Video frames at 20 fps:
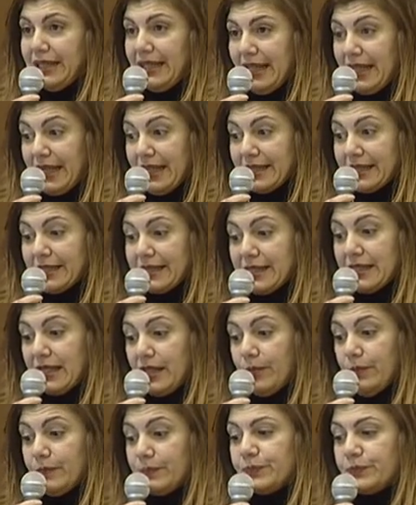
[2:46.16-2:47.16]
di
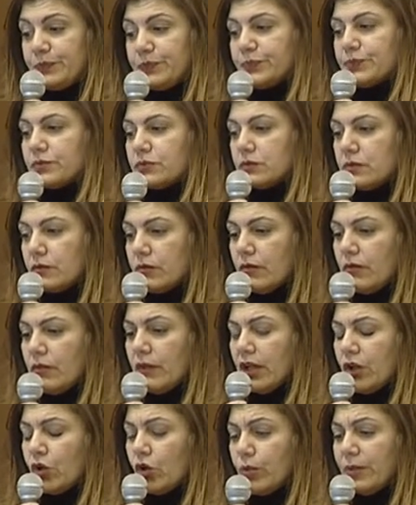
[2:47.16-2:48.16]
essi,
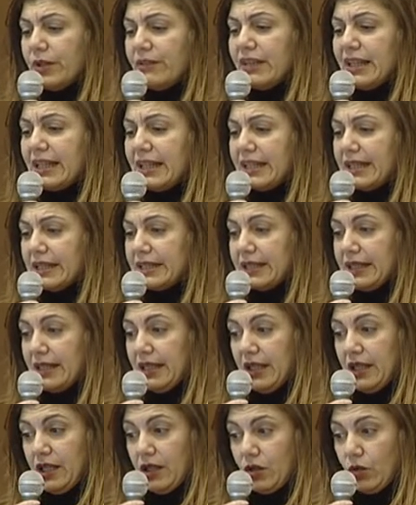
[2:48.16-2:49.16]
come vedete
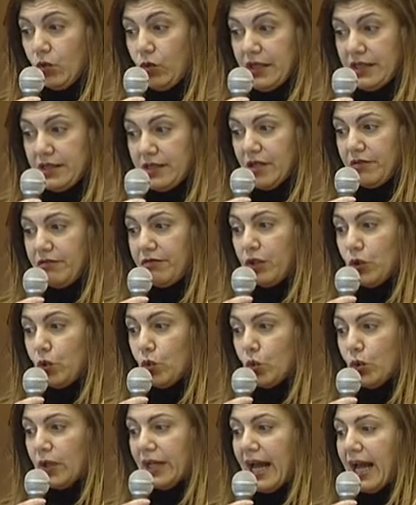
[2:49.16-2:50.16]
in questa
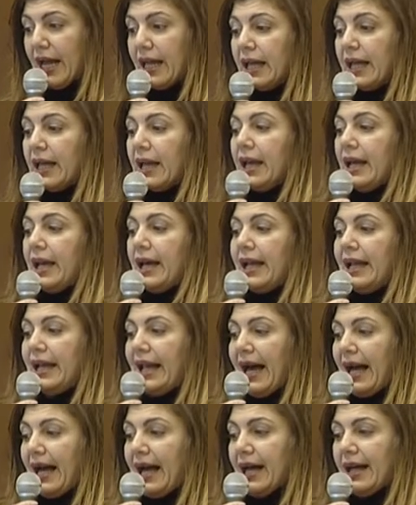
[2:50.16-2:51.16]
figura,
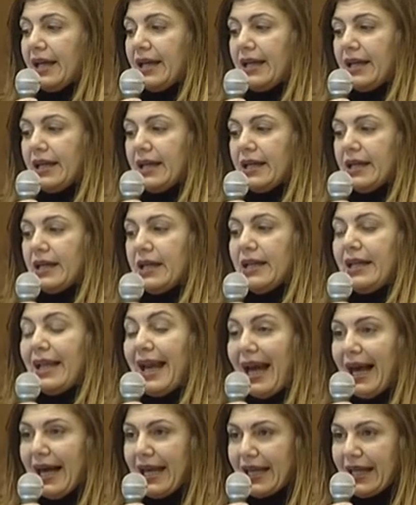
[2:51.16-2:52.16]
l'area
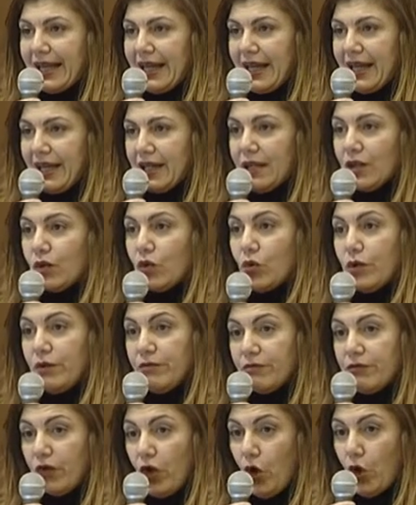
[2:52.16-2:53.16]
la, eh,
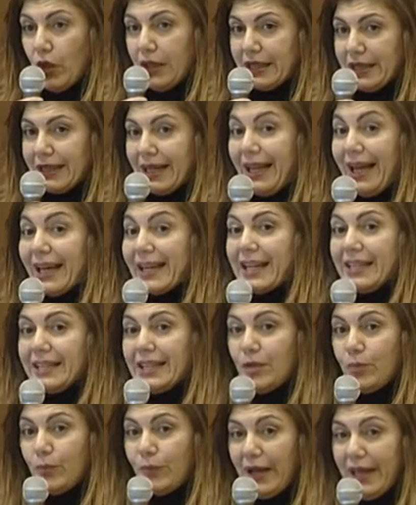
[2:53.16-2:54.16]
coinvolta, l'area
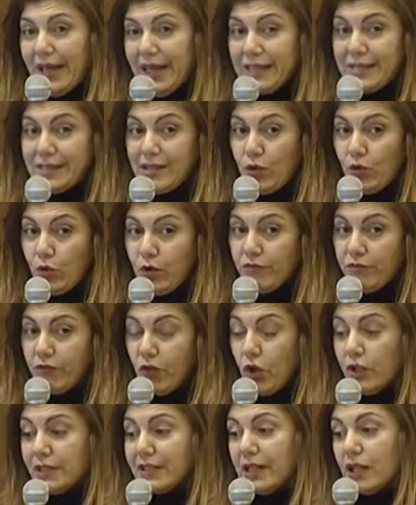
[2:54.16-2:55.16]
del paese
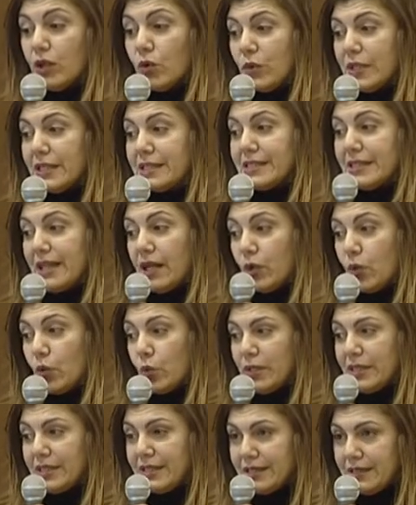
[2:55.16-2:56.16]
coinvolta in queste
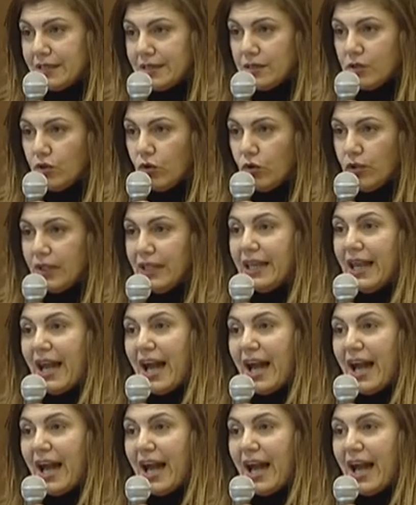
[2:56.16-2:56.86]
acquisizioni